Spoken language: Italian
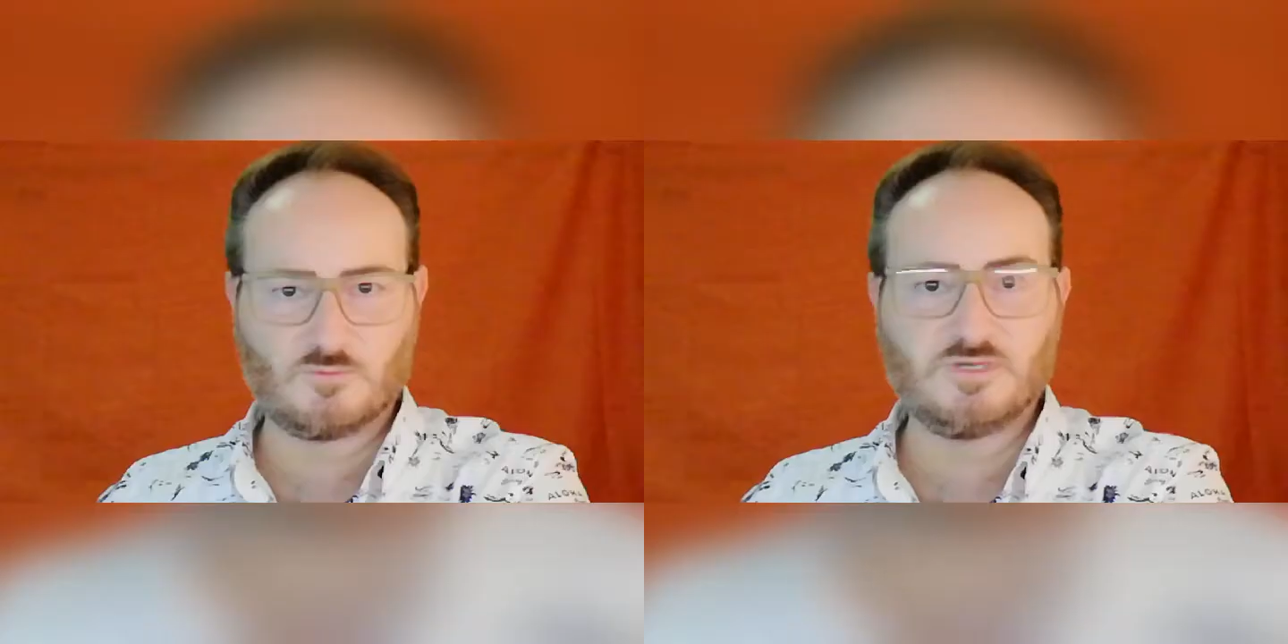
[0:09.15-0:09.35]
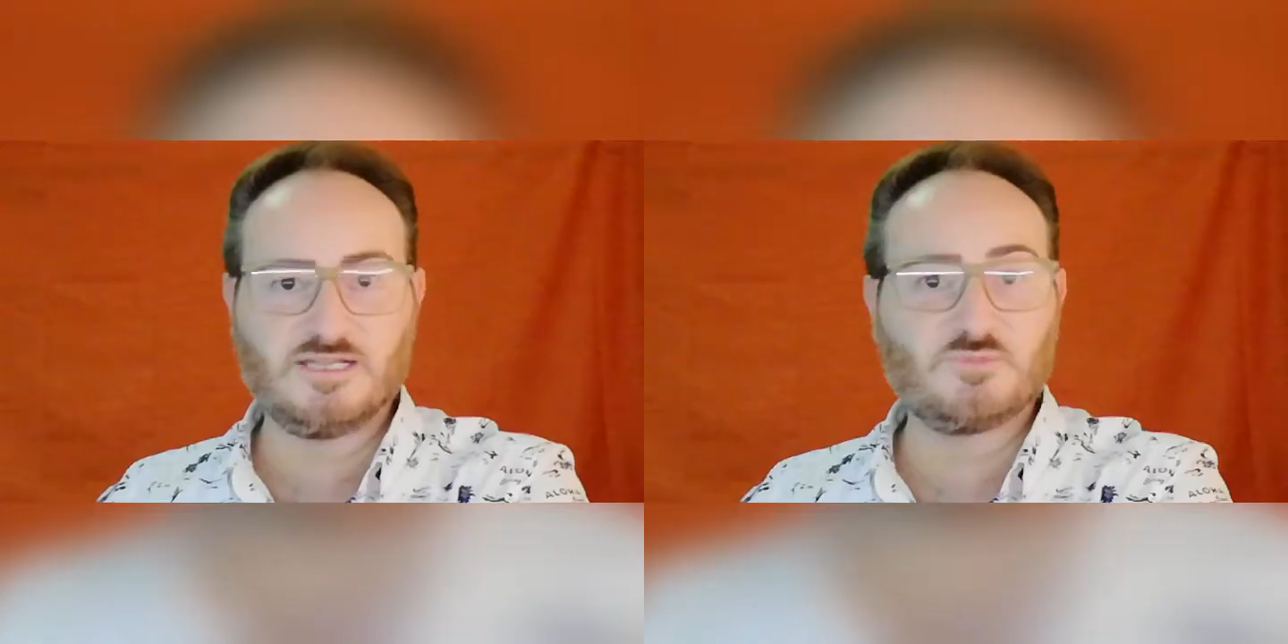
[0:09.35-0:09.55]

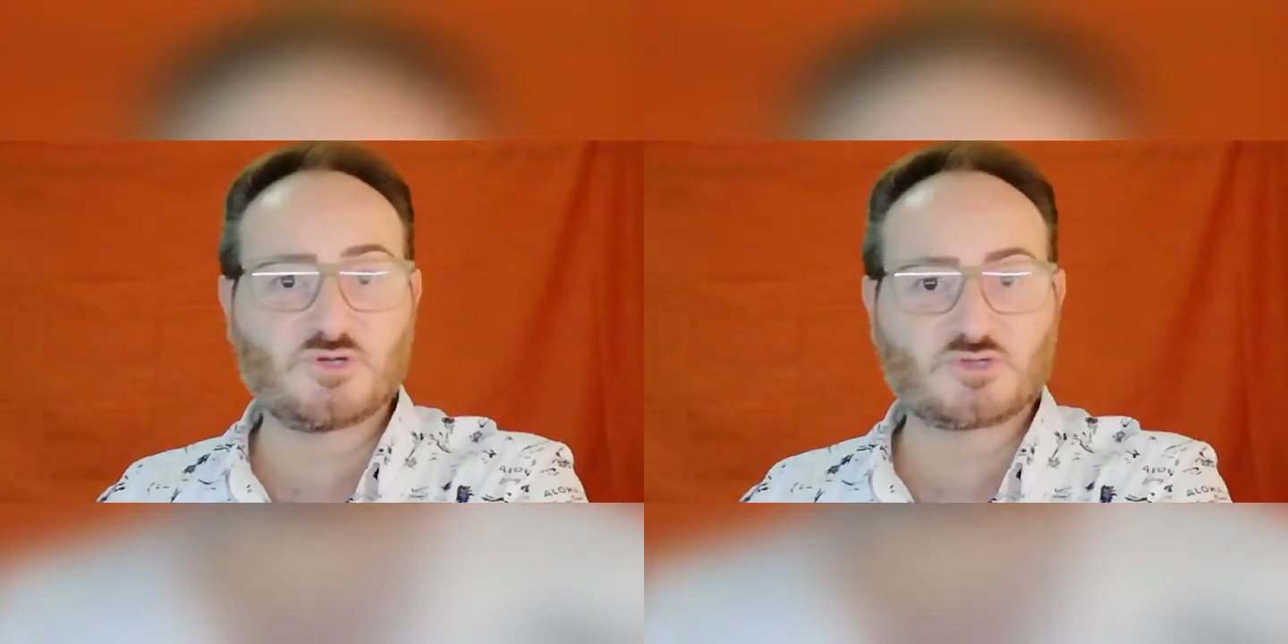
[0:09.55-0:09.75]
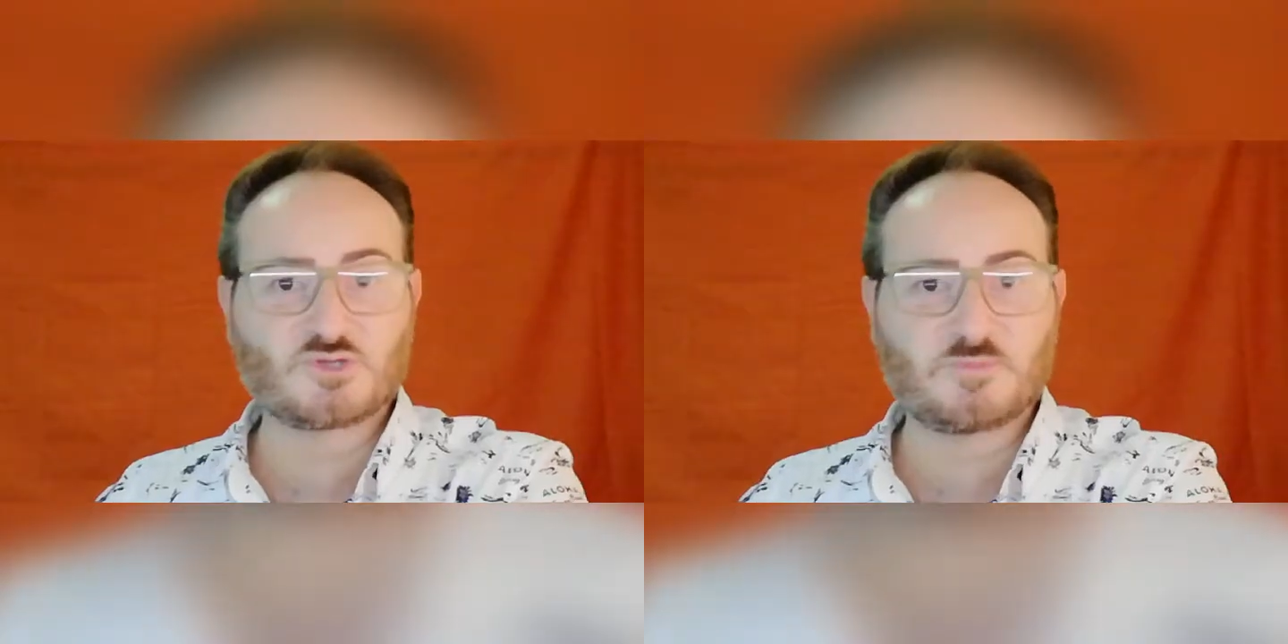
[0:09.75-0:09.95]
Un
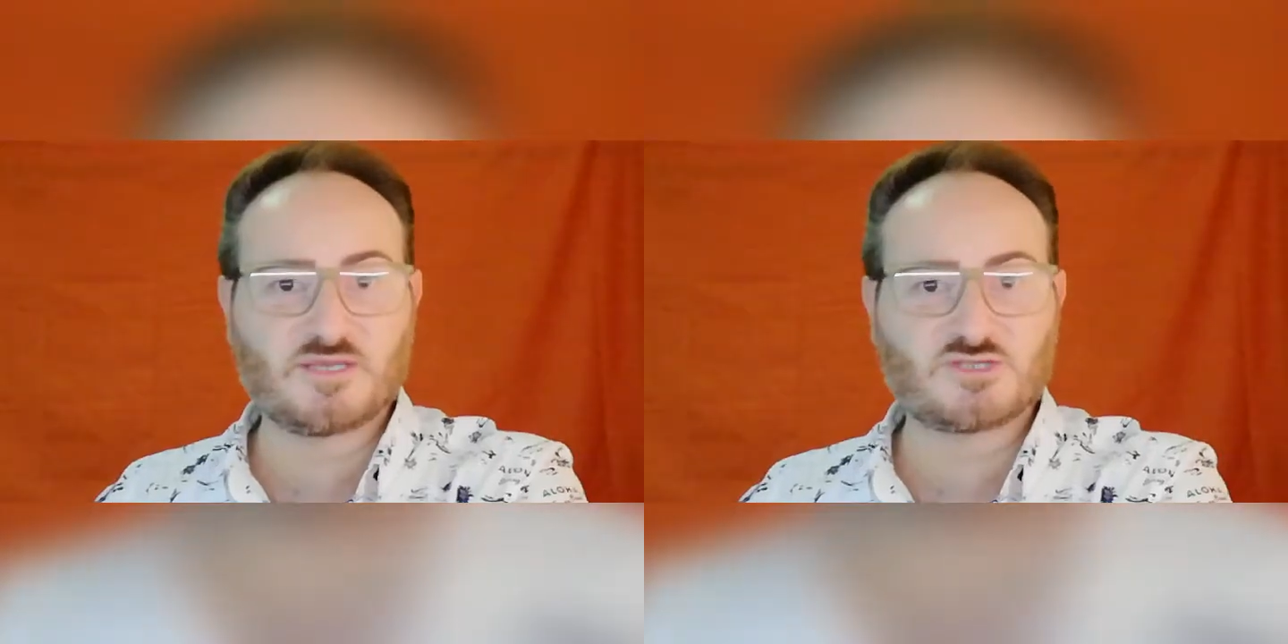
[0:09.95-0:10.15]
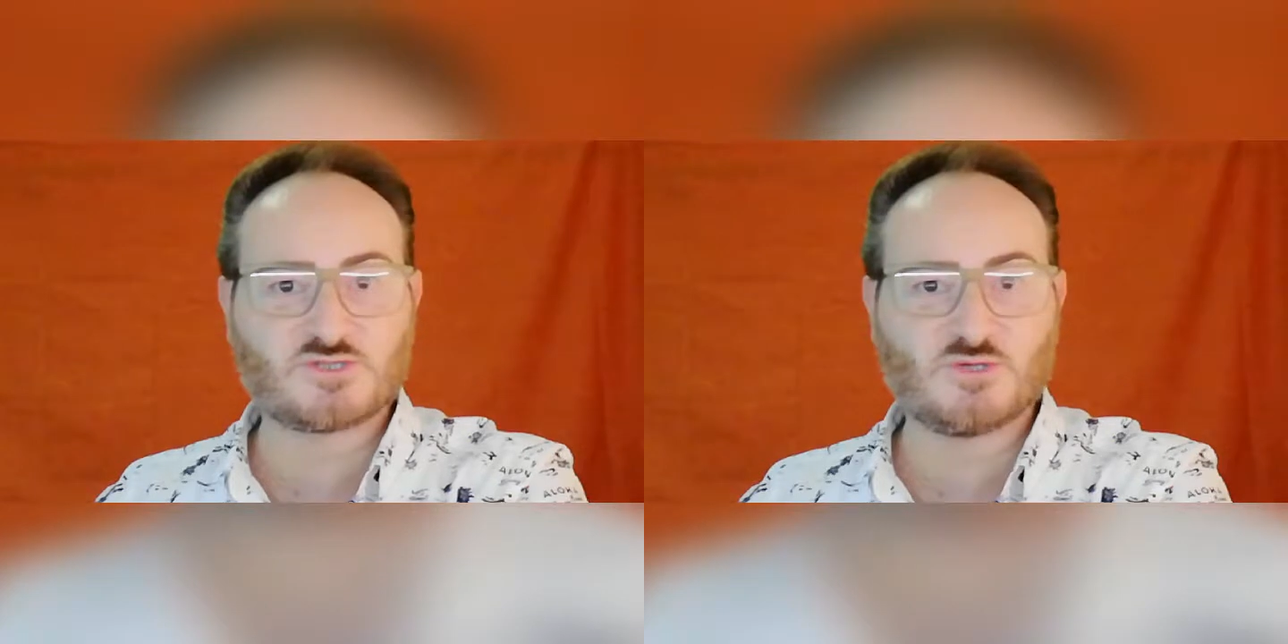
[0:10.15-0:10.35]
libro
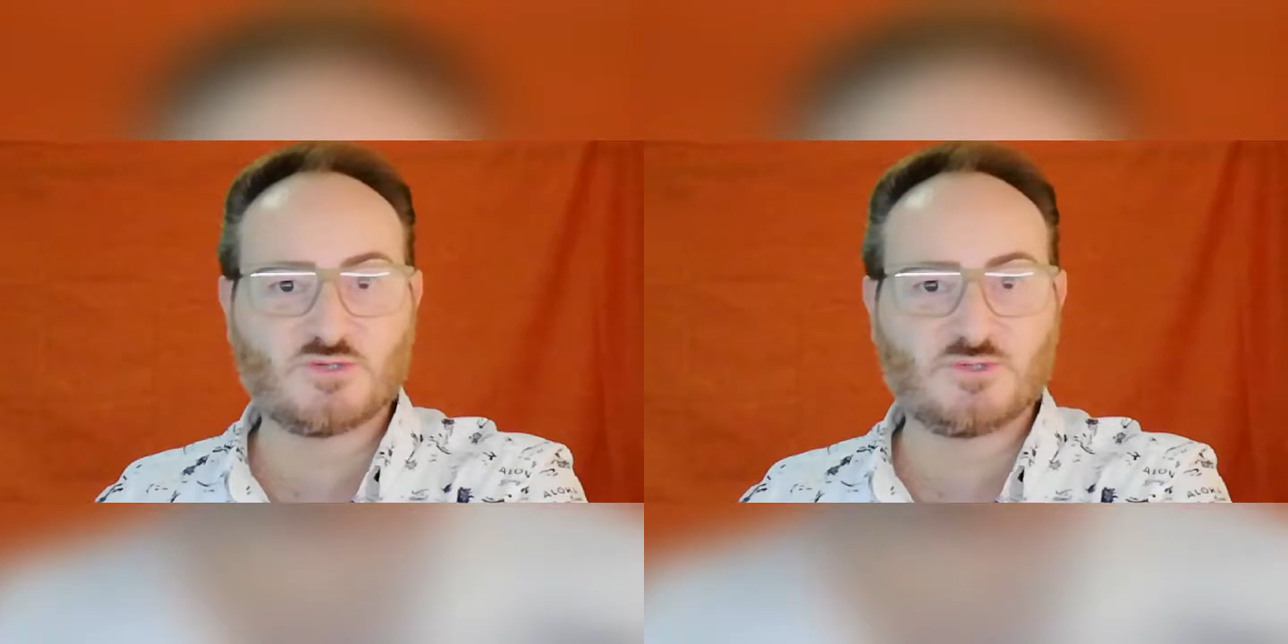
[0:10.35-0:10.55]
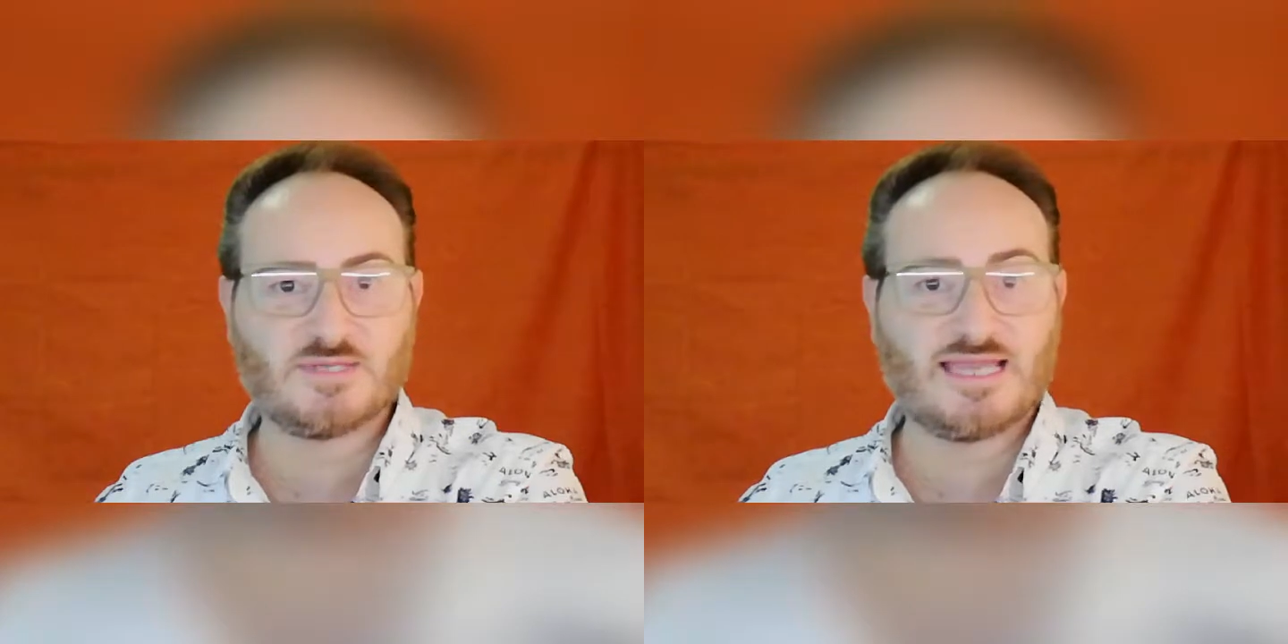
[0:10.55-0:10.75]
sospeso